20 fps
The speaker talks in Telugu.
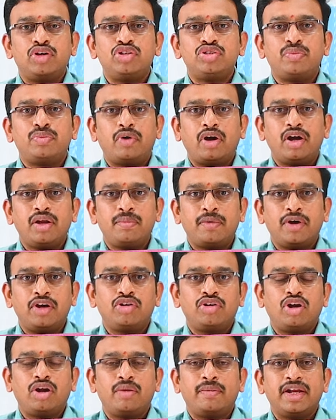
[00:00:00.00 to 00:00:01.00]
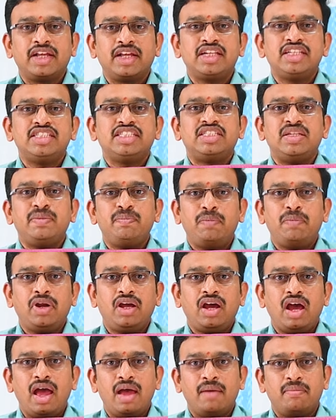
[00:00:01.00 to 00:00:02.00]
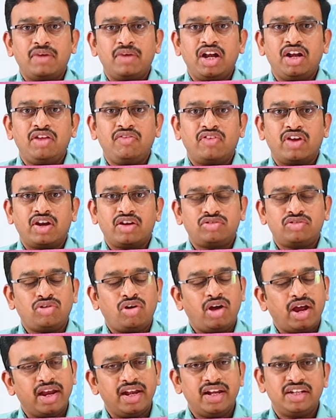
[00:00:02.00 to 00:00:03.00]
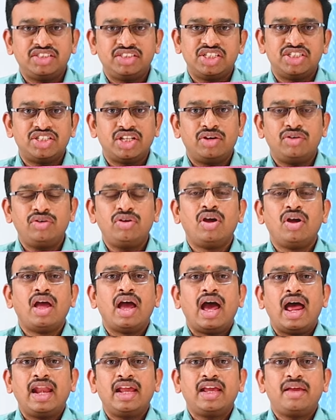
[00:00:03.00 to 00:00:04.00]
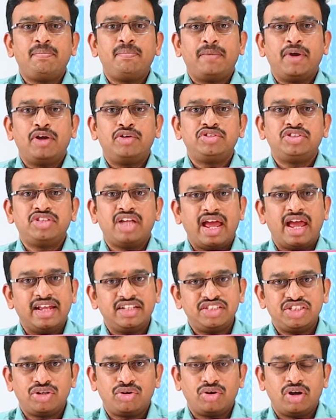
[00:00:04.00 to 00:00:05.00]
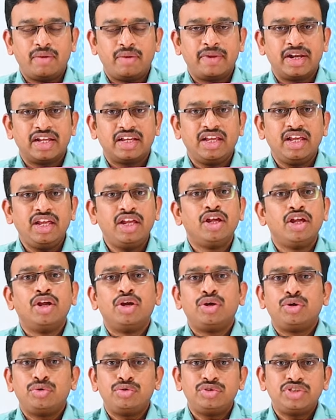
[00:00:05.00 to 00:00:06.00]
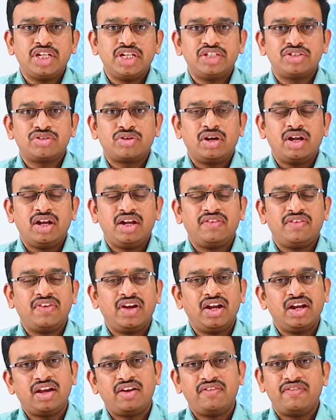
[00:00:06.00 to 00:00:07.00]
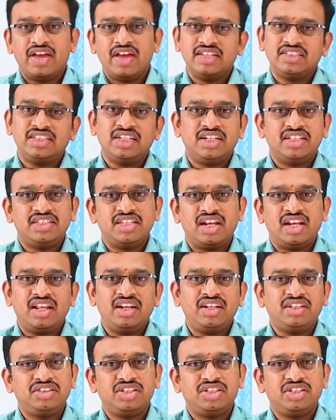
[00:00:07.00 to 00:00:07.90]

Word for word: బ్లౌజ్ బాడీ పార్ట్ కూడా మనకి సింపుల్గా ఎంబ్రాయిడరీ వర్క్తో హైలైట్ చేశారు అలాగే బ్లౌజ్ హ్యాండ్స్కి కూడా మనకి టూ సైజ్ కూడా డిఫరెంట్గా ఫ్యాన్సీ డిజైనర్